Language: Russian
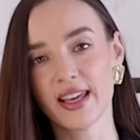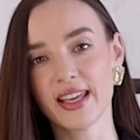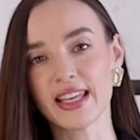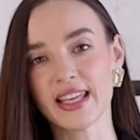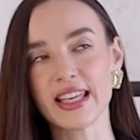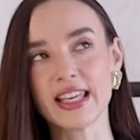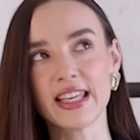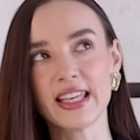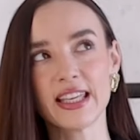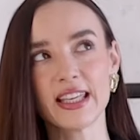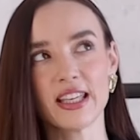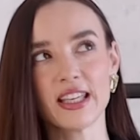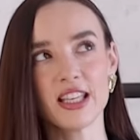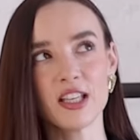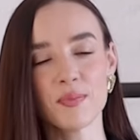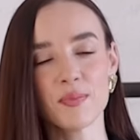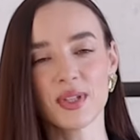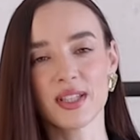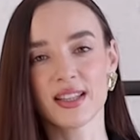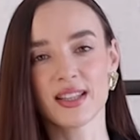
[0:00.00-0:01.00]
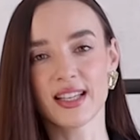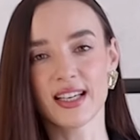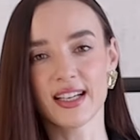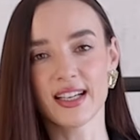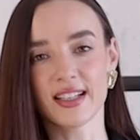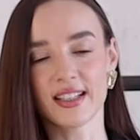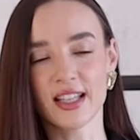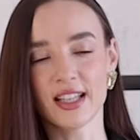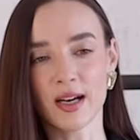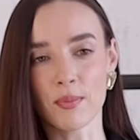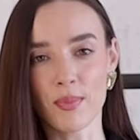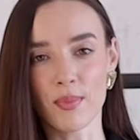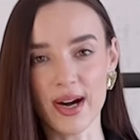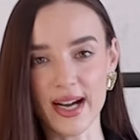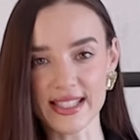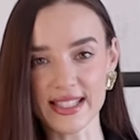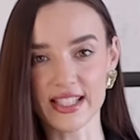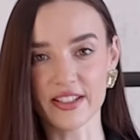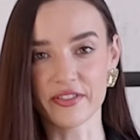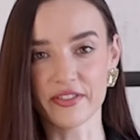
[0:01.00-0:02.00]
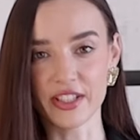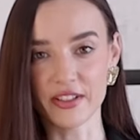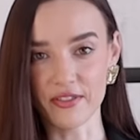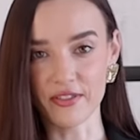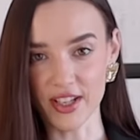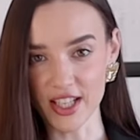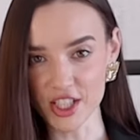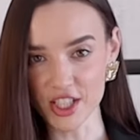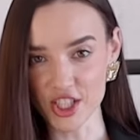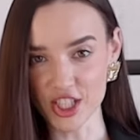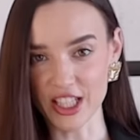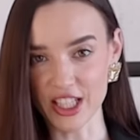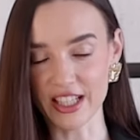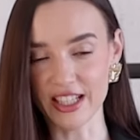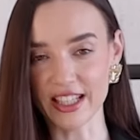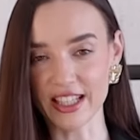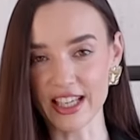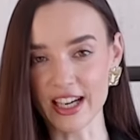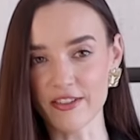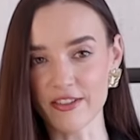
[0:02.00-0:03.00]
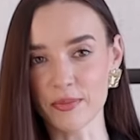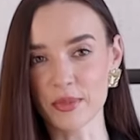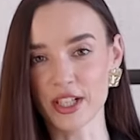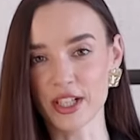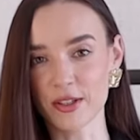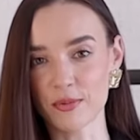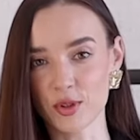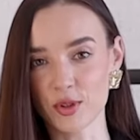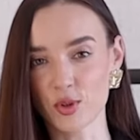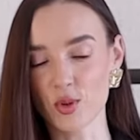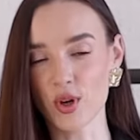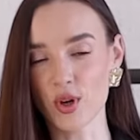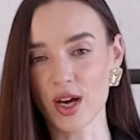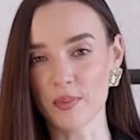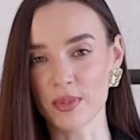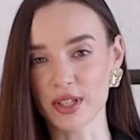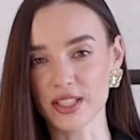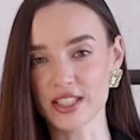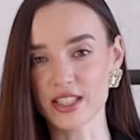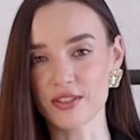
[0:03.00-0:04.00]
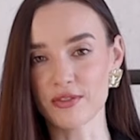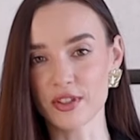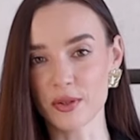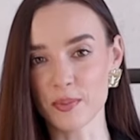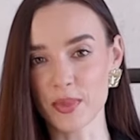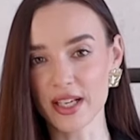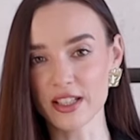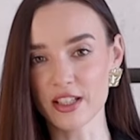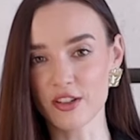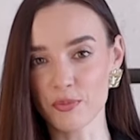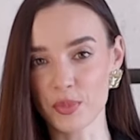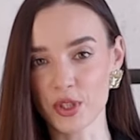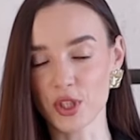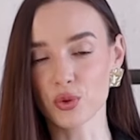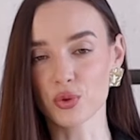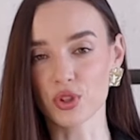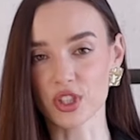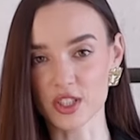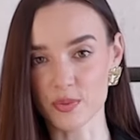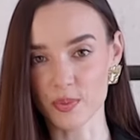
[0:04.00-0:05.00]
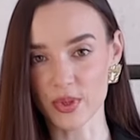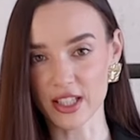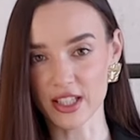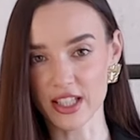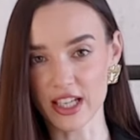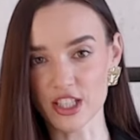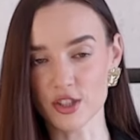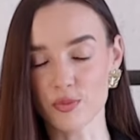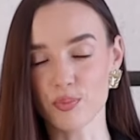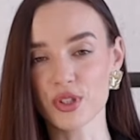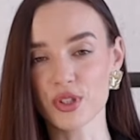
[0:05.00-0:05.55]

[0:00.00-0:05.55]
И именно на базовые вещи я вам рекомендую обратить внимание в период распродаж.